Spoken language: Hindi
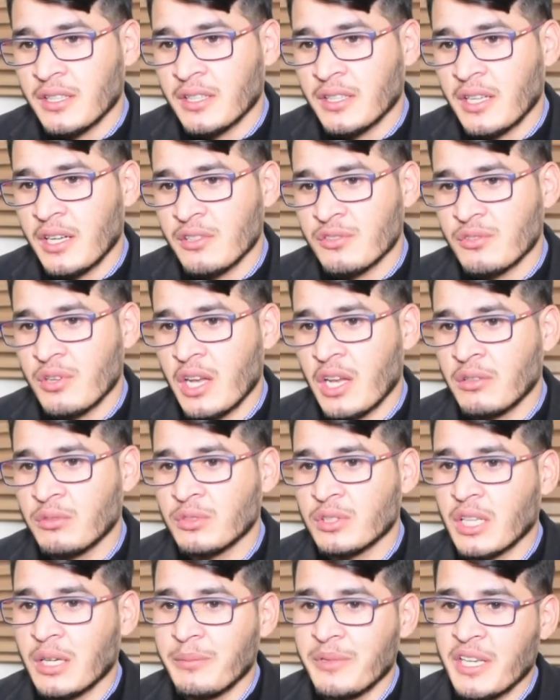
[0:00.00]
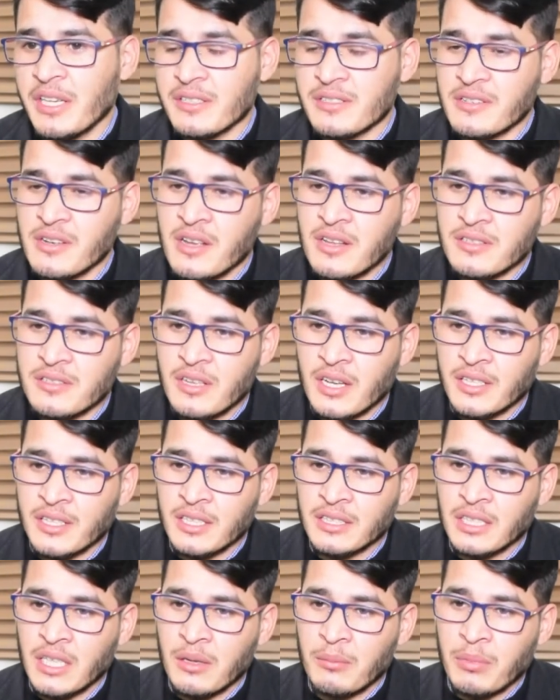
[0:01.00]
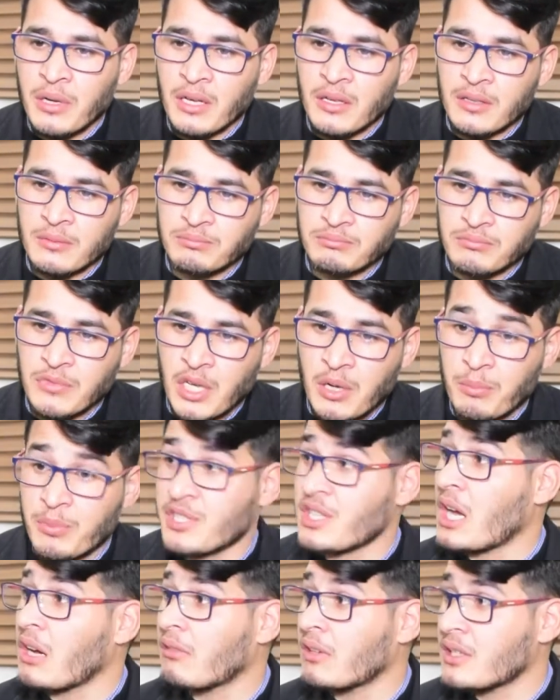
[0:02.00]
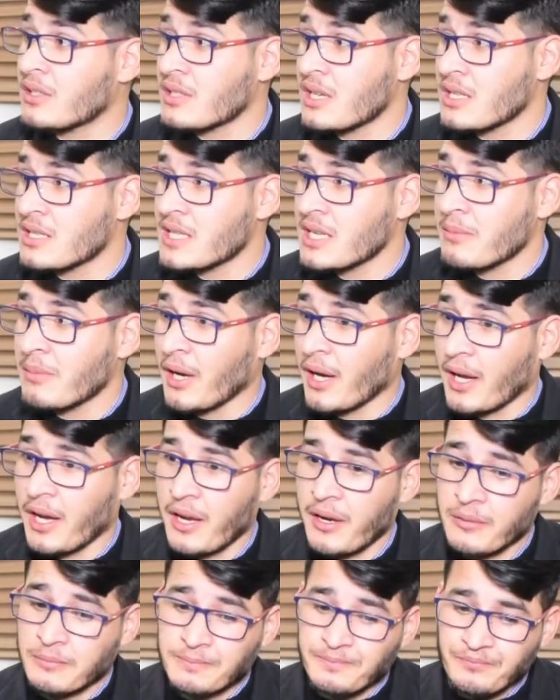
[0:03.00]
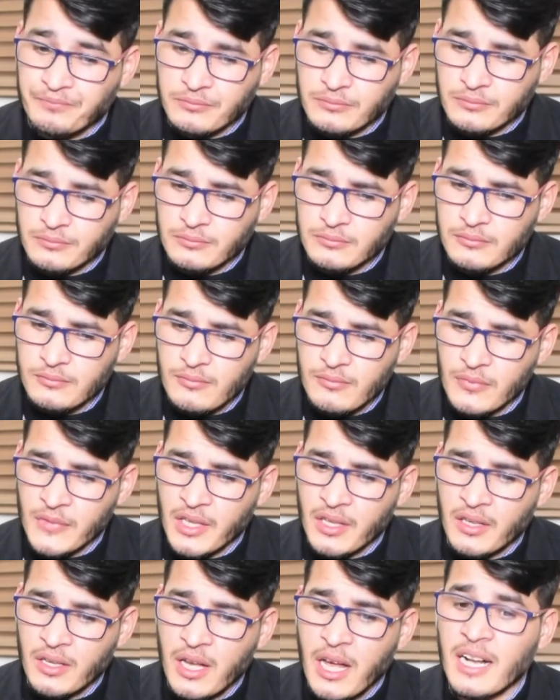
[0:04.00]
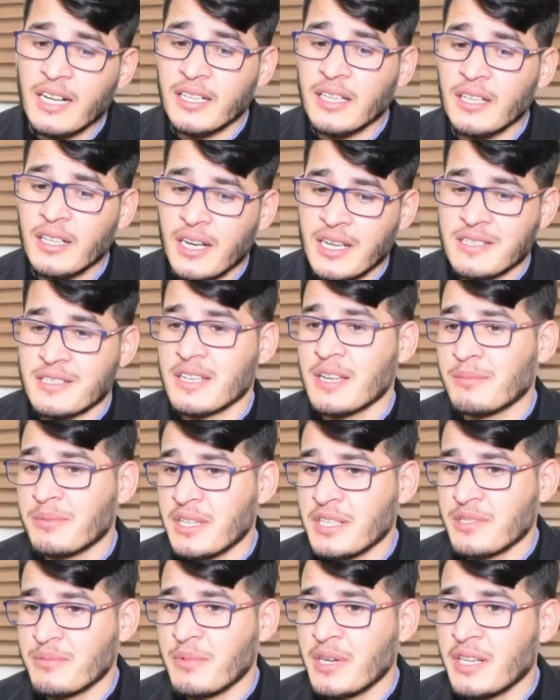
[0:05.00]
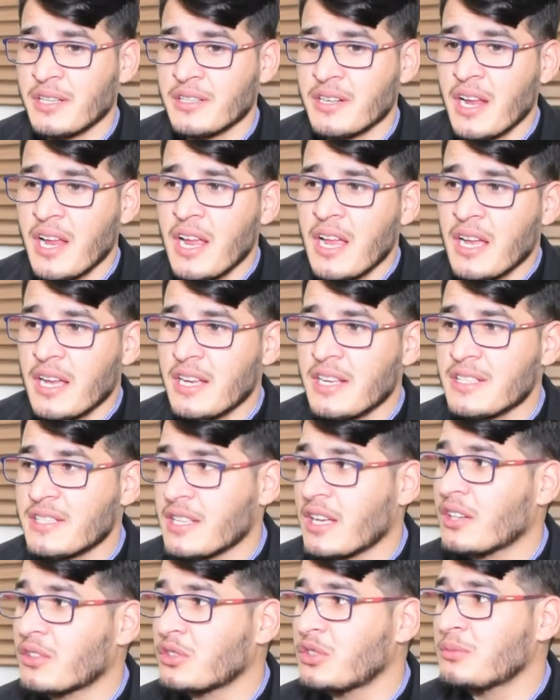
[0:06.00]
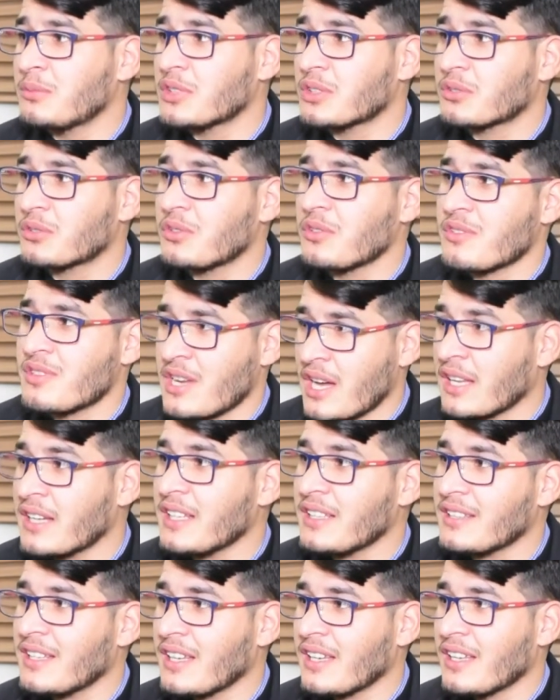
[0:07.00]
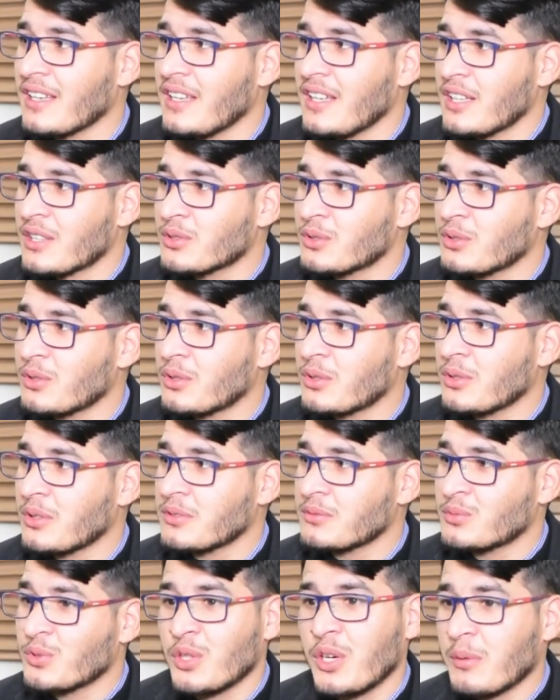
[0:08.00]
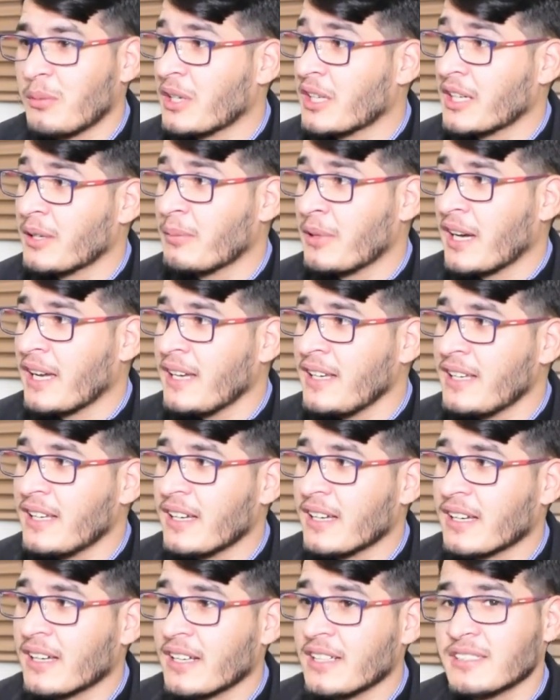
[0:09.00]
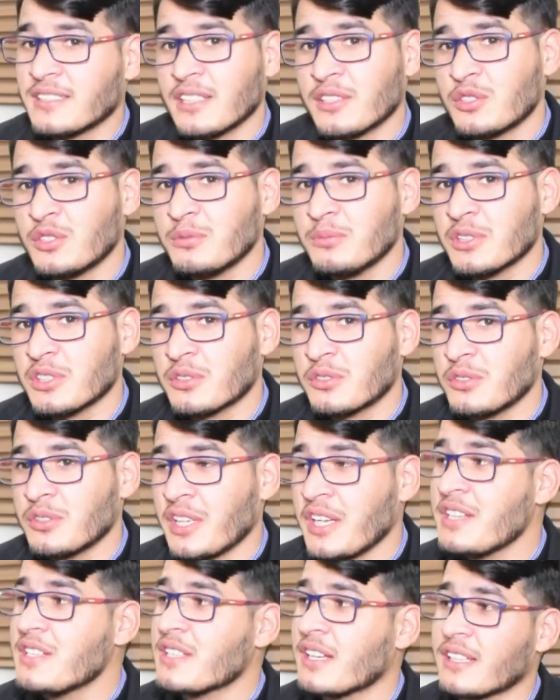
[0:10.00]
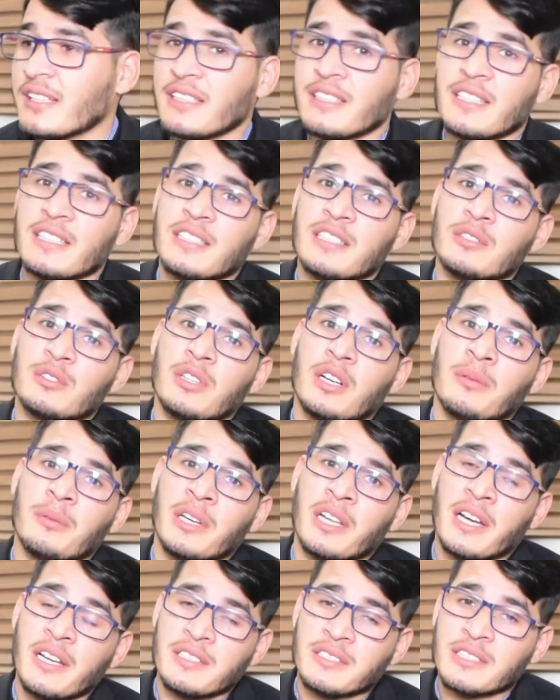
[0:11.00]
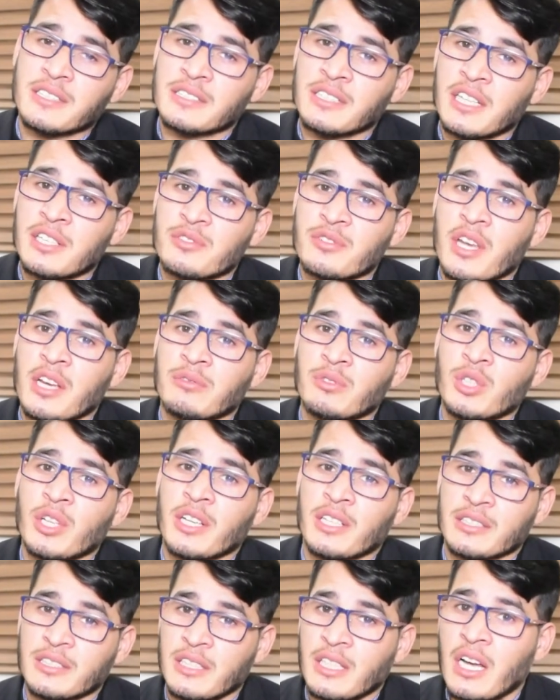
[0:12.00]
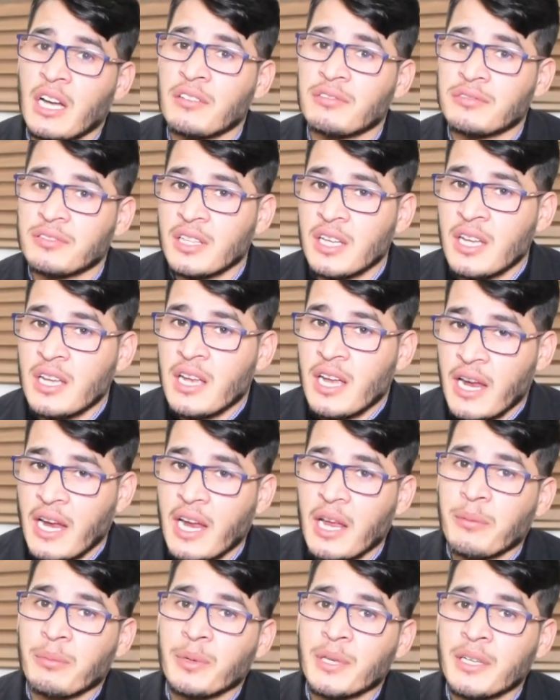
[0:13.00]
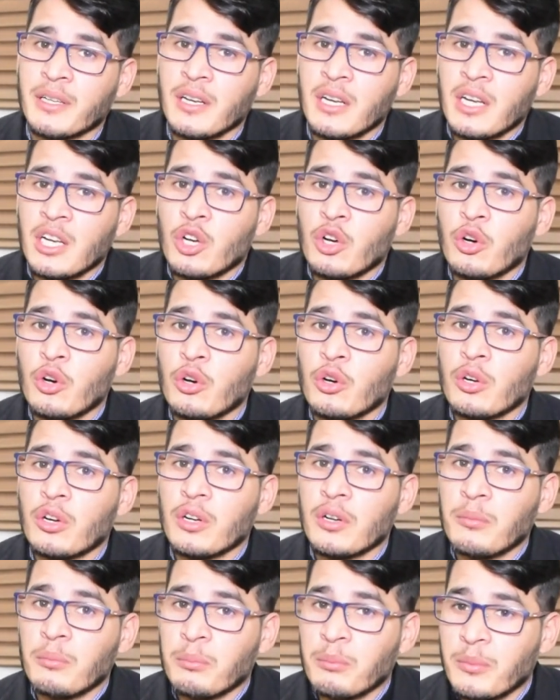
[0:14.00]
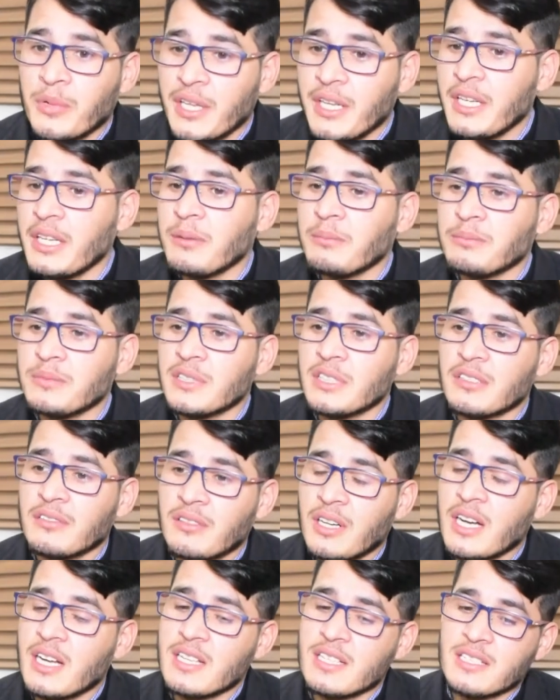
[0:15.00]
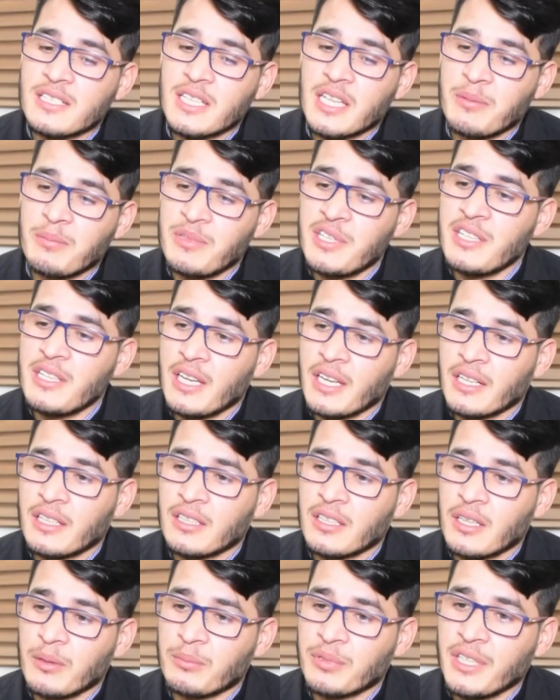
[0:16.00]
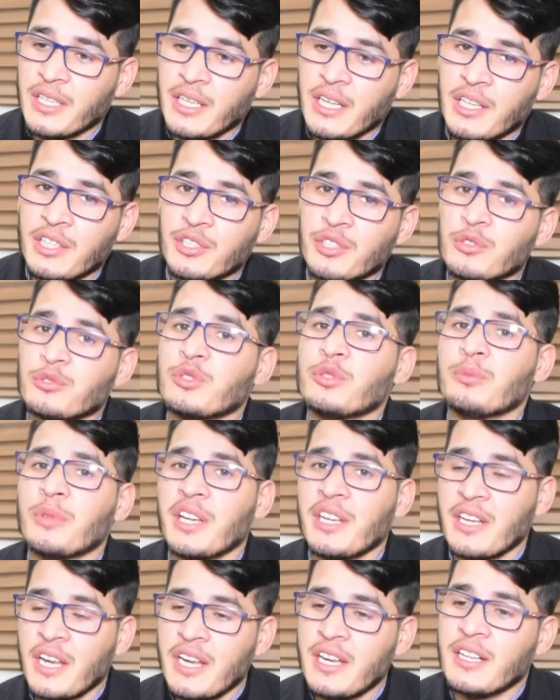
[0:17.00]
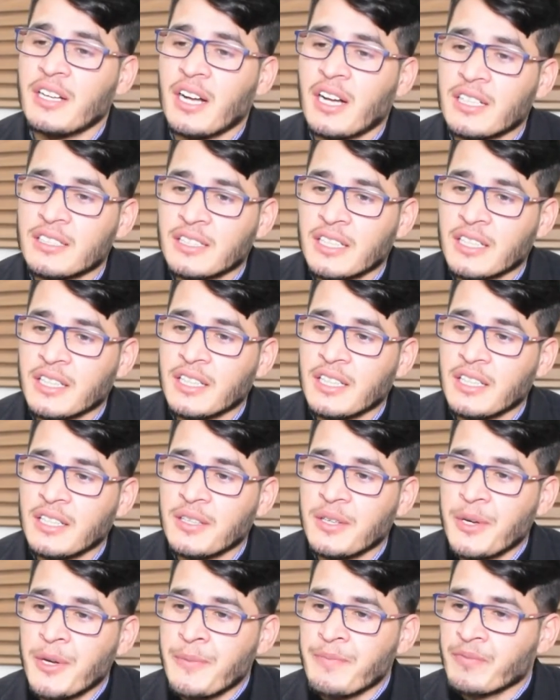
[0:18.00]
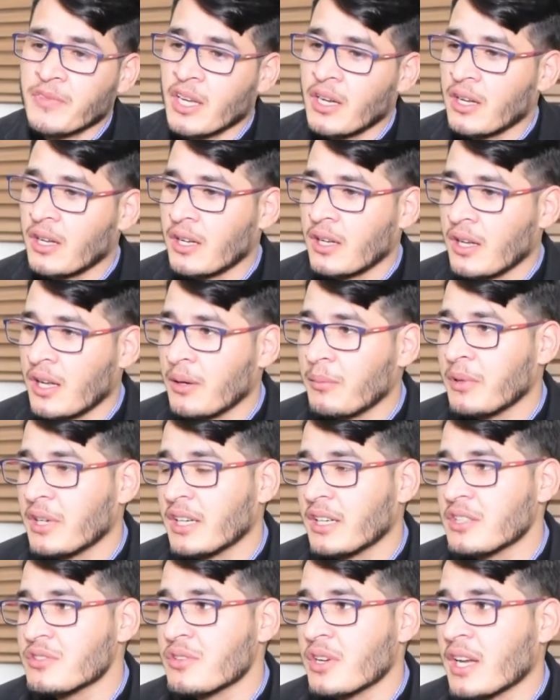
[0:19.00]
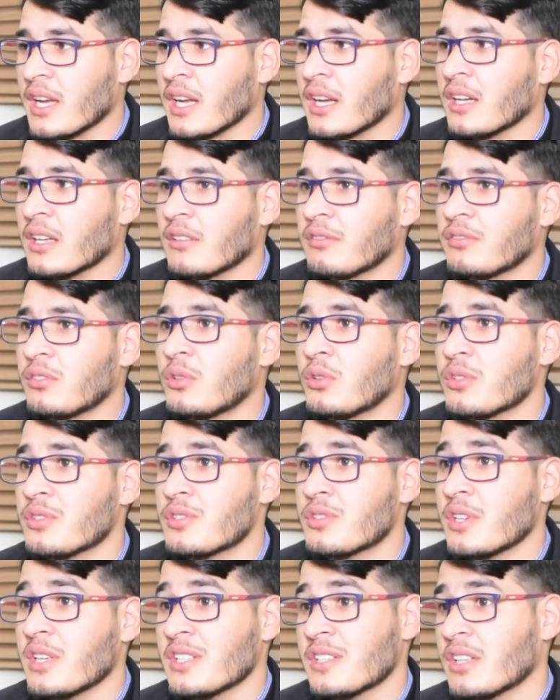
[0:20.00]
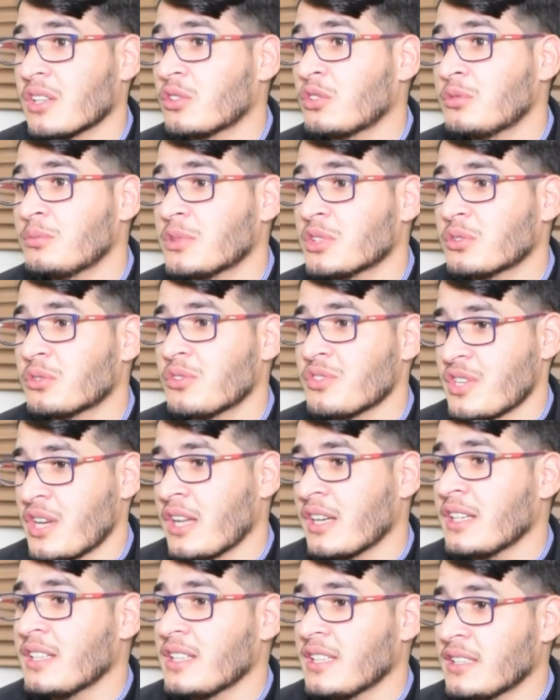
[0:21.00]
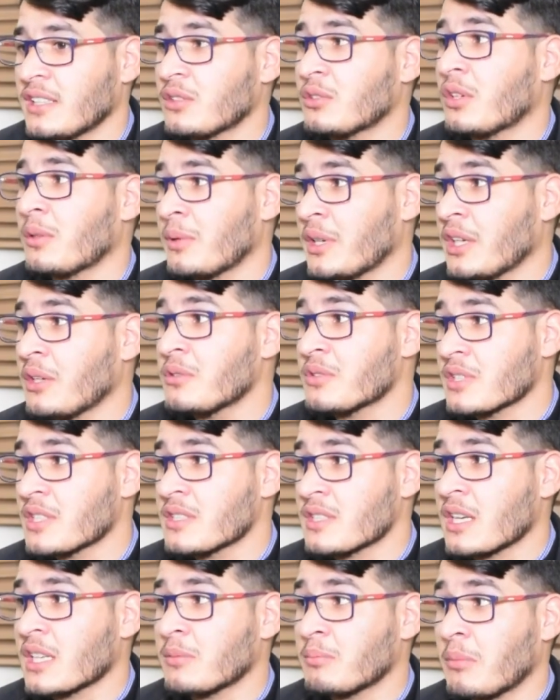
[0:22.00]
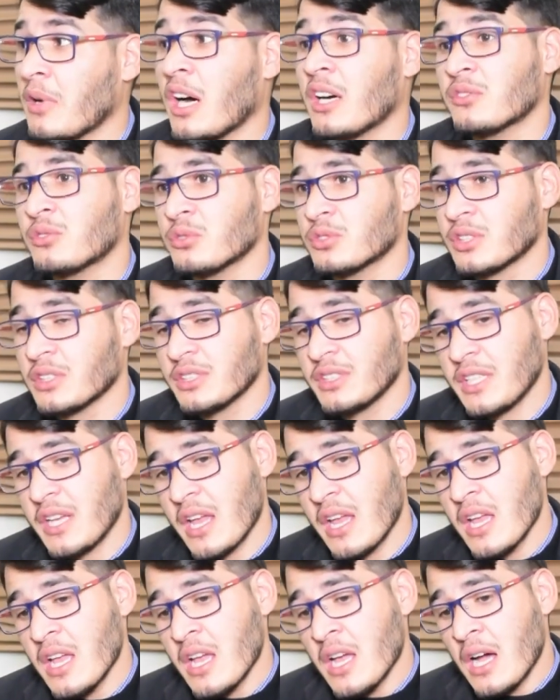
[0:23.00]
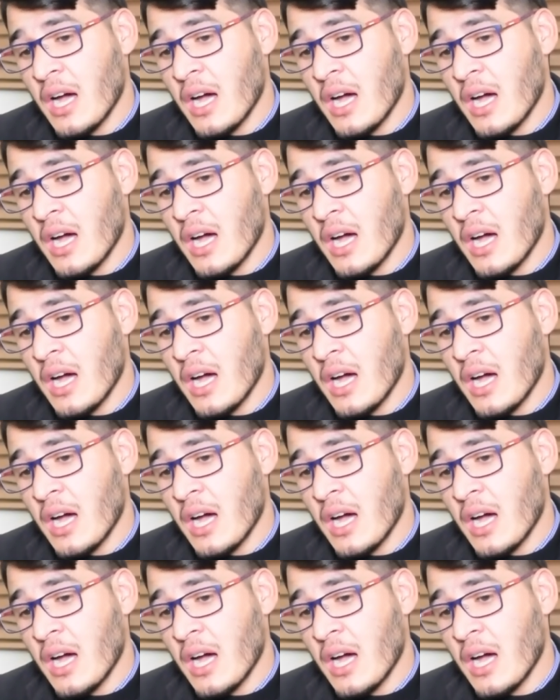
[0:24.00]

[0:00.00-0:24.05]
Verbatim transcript: का जो है उनका भी एक स्टांस आ गया था पेशावर जलसे में कि अगर इस्टेबलिशमेंट इस हकूमत को जाने दे तो वो हमारे भाई है अगर इस हकूमत को नहीं जाने देते तो हमारा इसके साथ जो है वो इख्तलाफ है फिर और मरियम नवाज़ ने भी एक अपनी इंटरव्यू में यही कहा था कि हमारा जो है अगर फ़ौज इस हकूमत को जाने देते तो हमारी उसके साथ बात हो सकती है